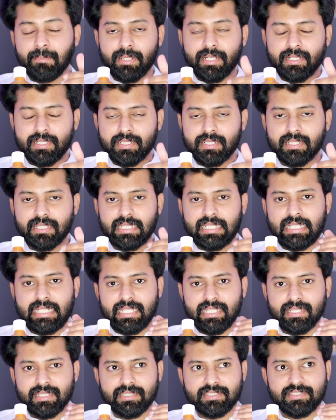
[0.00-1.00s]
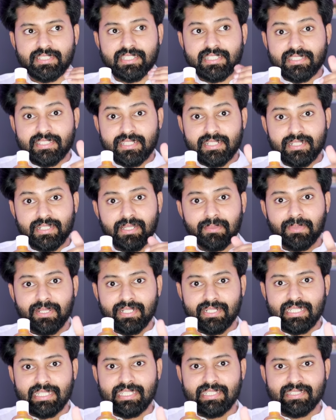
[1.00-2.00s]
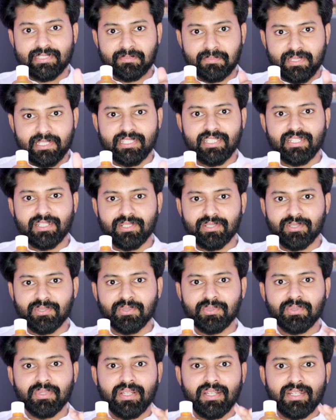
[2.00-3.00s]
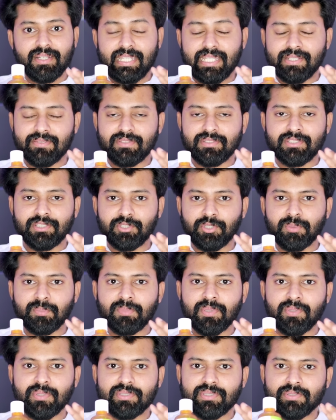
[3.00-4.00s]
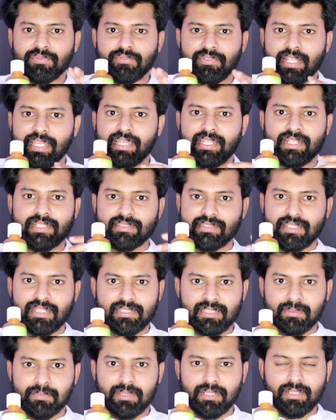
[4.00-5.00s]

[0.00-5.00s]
லெமன் ஜிஞ்சர் லெமன் டீ ஸ்மெல் தான் இருக்கும் நீங்கள் வந்து ரொம்ப வந்து ஃப்ரேக்ரன்ஸ்லாம்